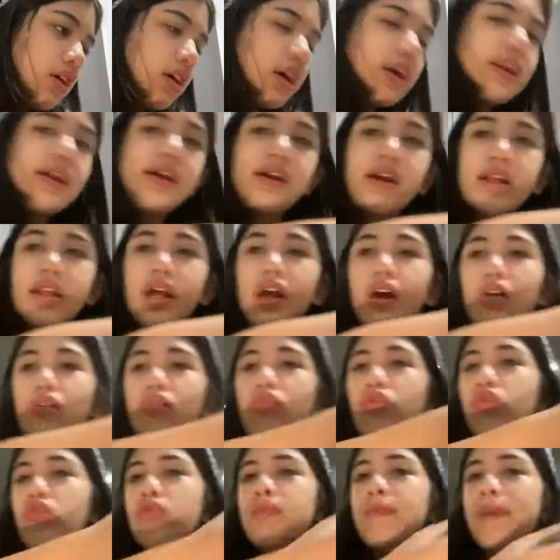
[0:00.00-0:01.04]
Kadang-kadang
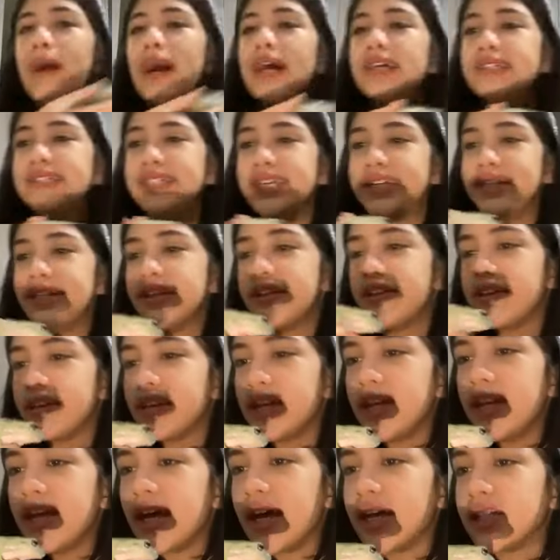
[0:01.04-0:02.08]
aku lupa gender
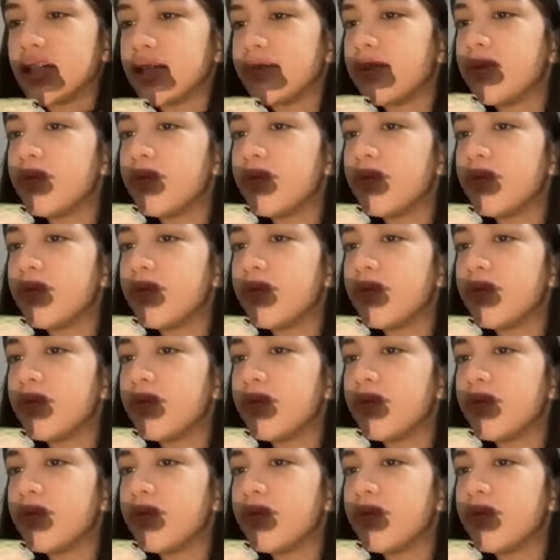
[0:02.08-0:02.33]
dia,